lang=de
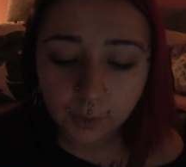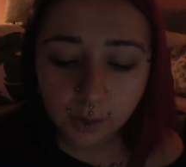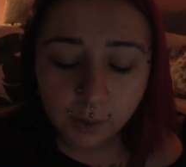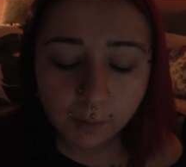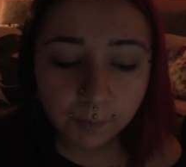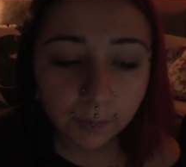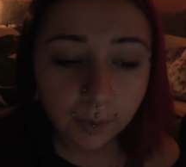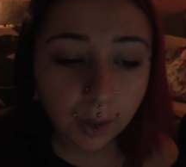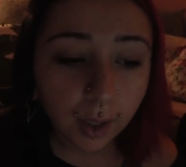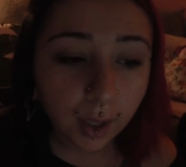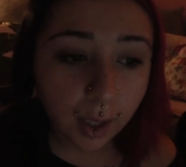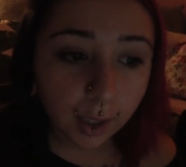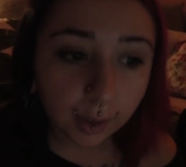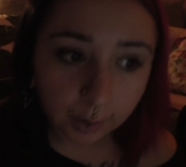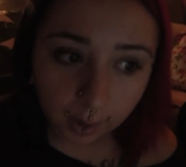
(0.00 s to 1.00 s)
will.
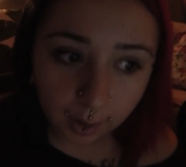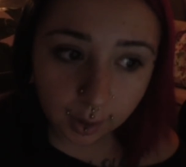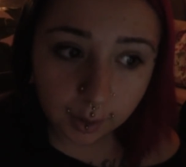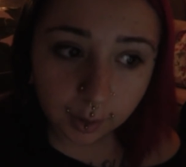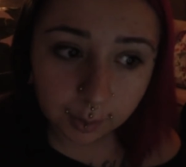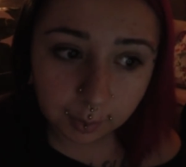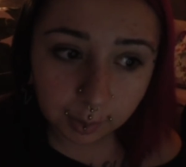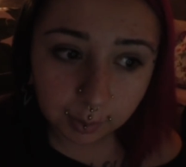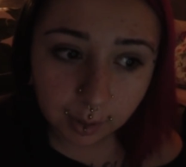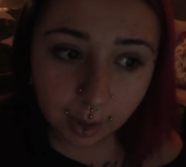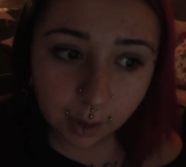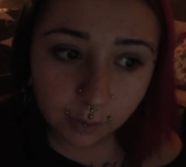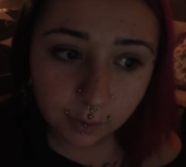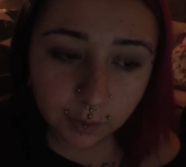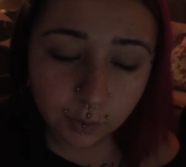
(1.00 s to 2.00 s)
Da kann ich mich
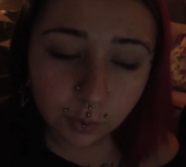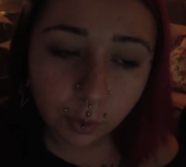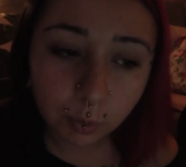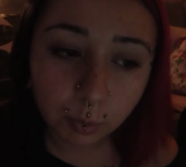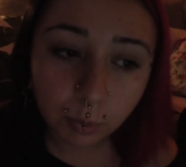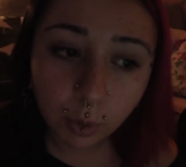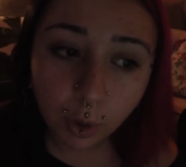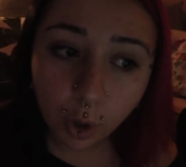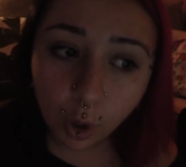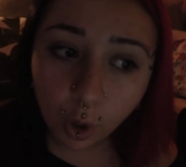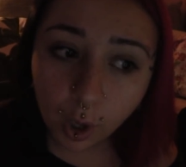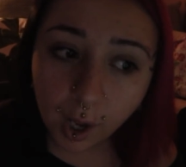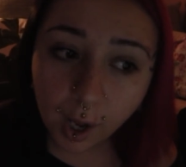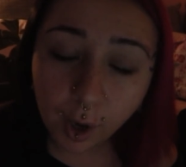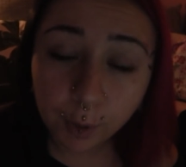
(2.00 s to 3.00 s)
wieder austoben.
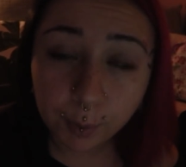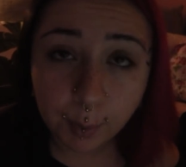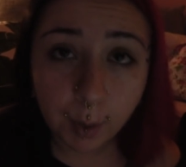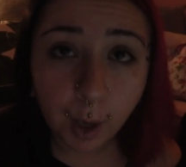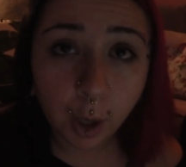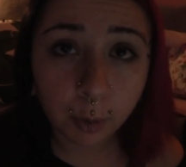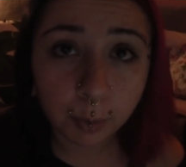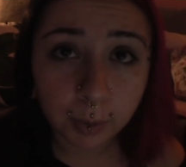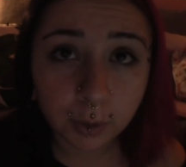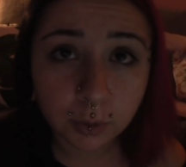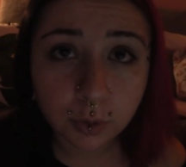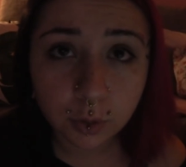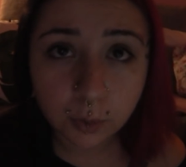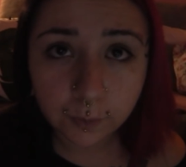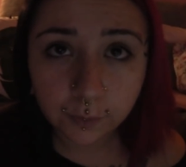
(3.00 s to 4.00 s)
Auch beim
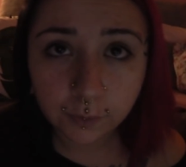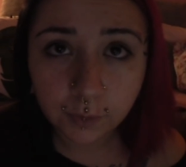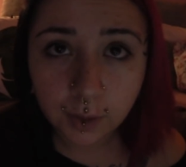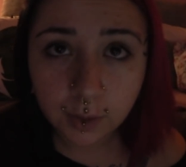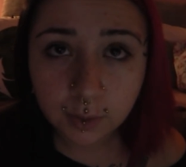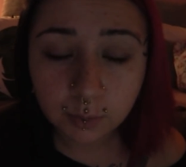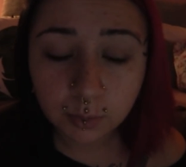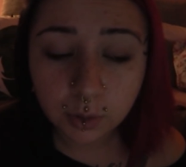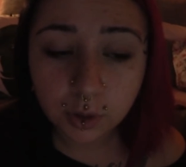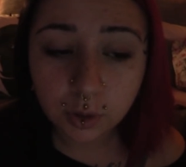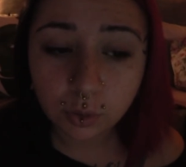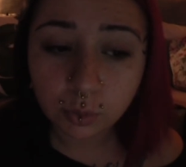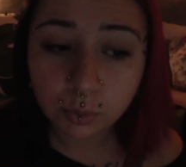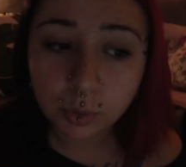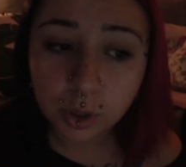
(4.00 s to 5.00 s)
Augenbrauenzupfen war es ein
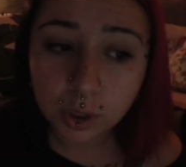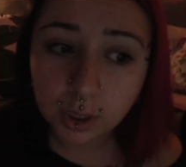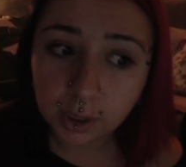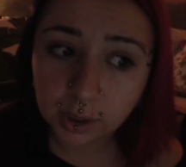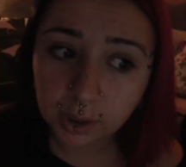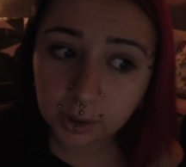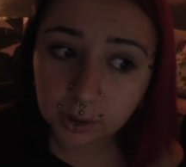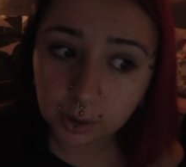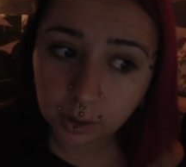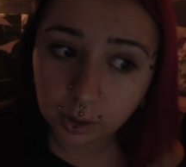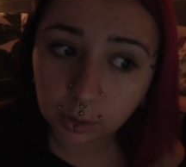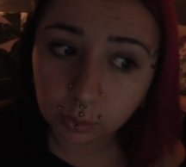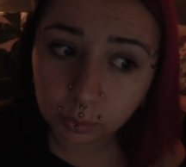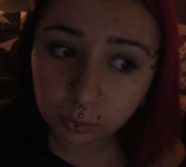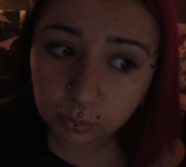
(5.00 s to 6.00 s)
bisschen umständlich, da
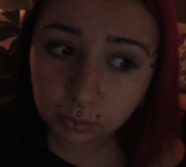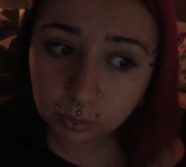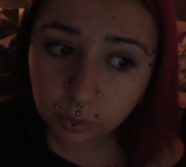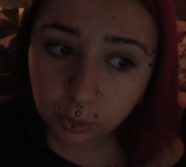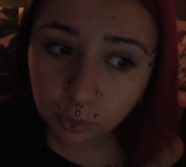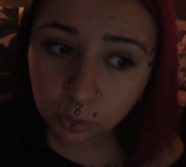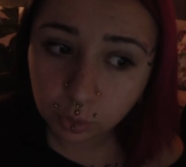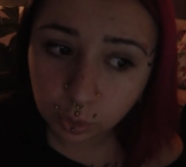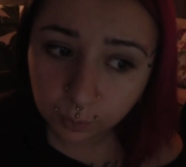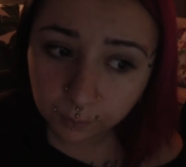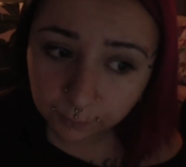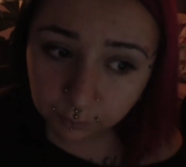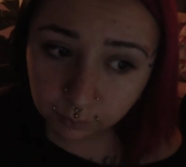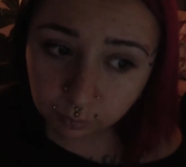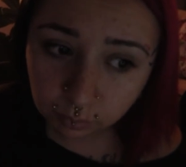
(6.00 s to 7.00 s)
herum zu
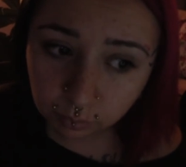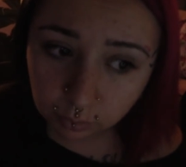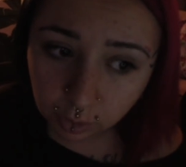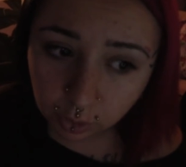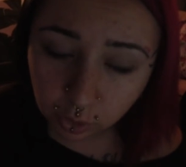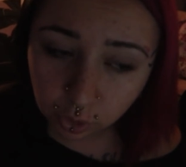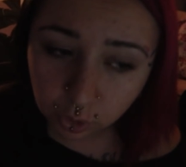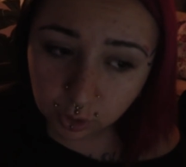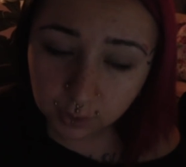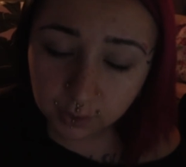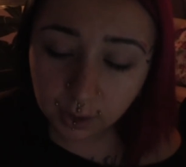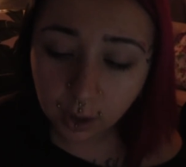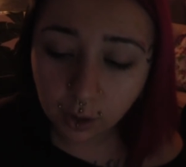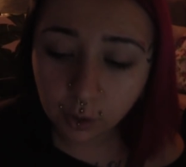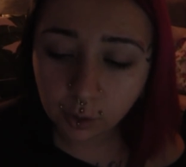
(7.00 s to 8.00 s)
zupfen. Das ist
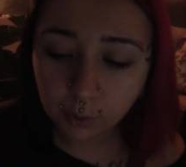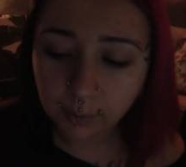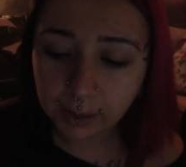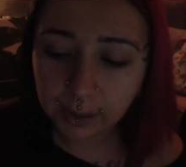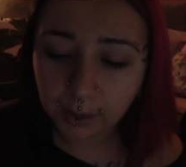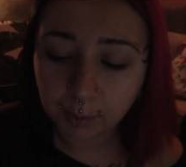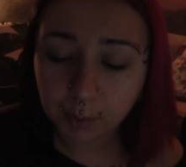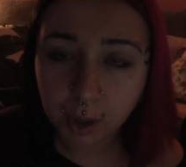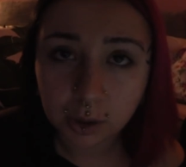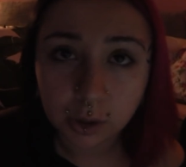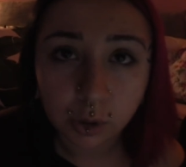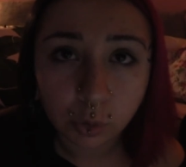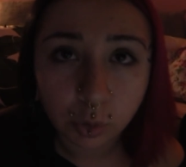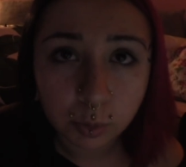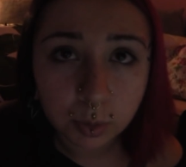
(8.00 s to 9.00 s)
jetzt auch, weil ich mache
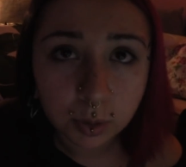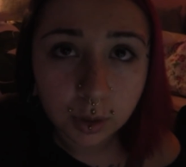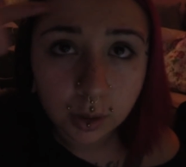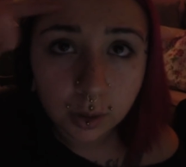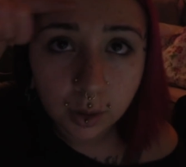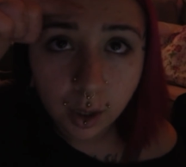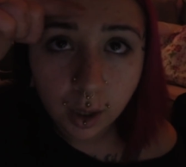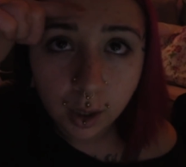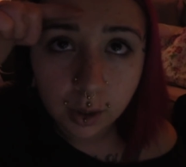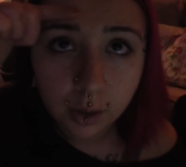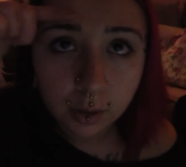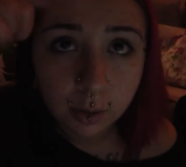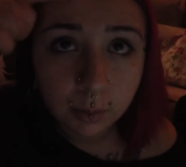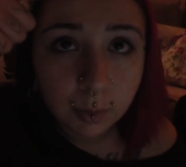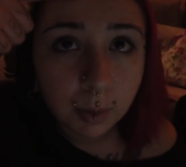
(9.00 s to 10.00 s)
die oberen Haare
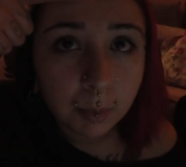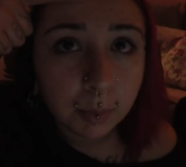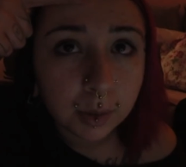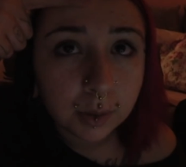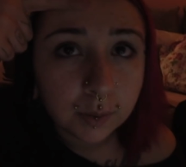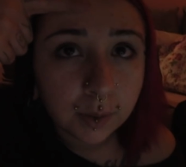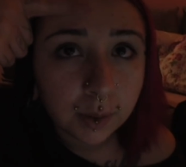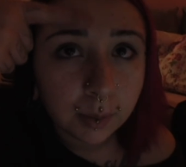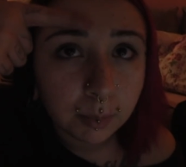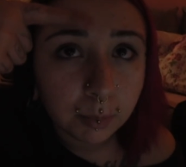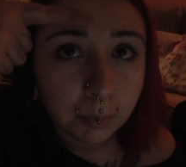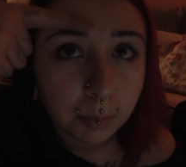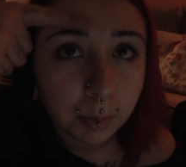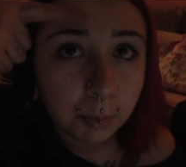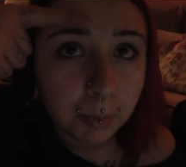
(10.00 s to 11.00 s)
immer mit
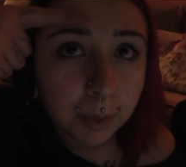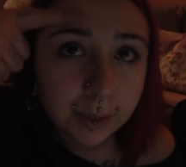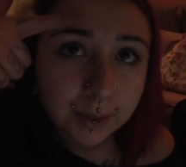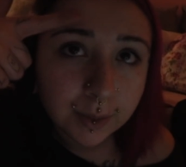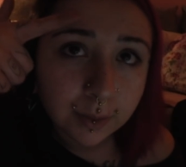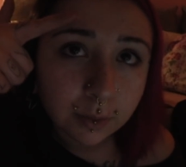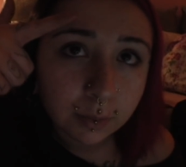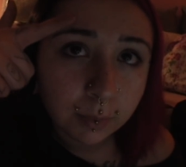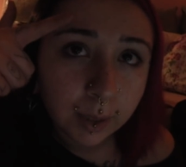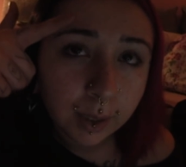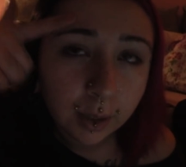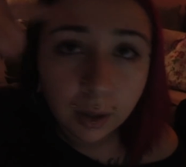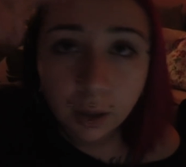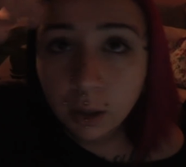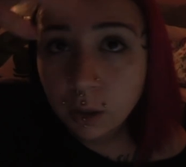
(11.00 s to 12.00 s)
dem Messer so
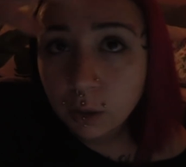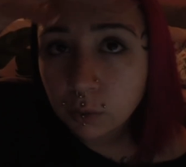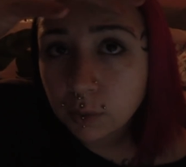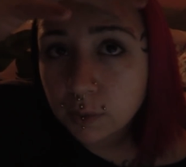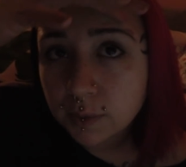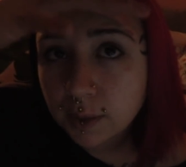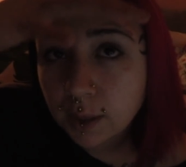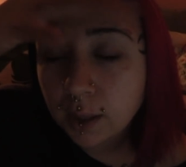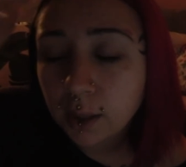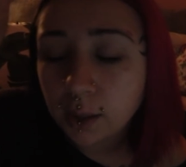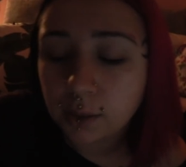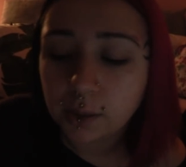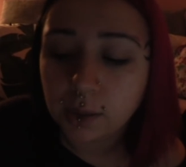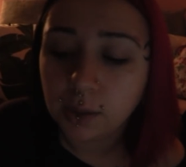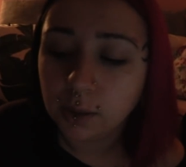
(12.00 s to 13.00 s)
weg. Und das ging
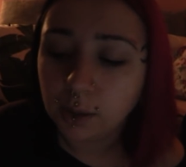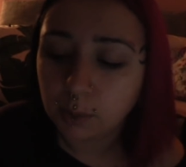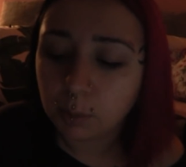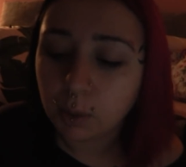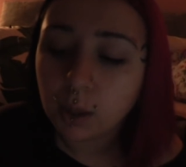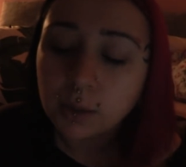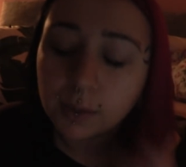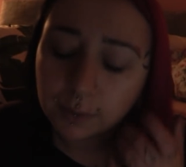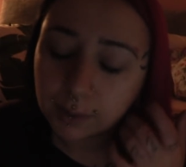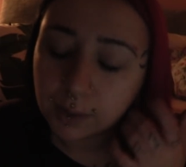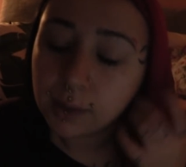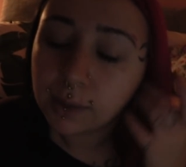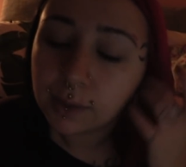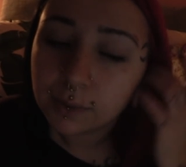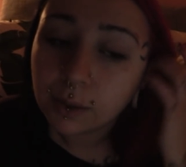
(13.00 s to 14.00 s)
halt hier nicht mehr. Das
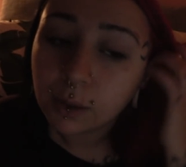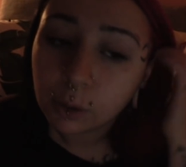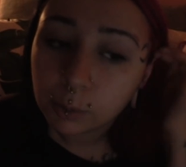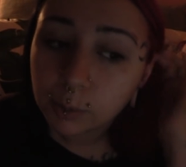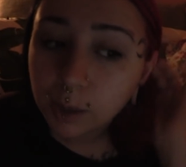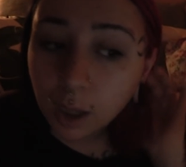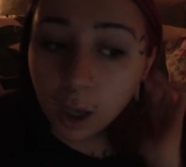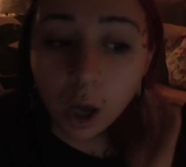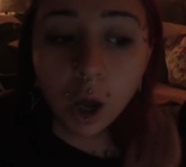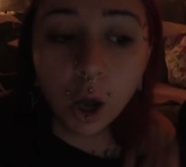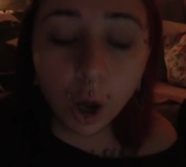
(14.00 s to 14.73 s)
geht jetzt auch wieder.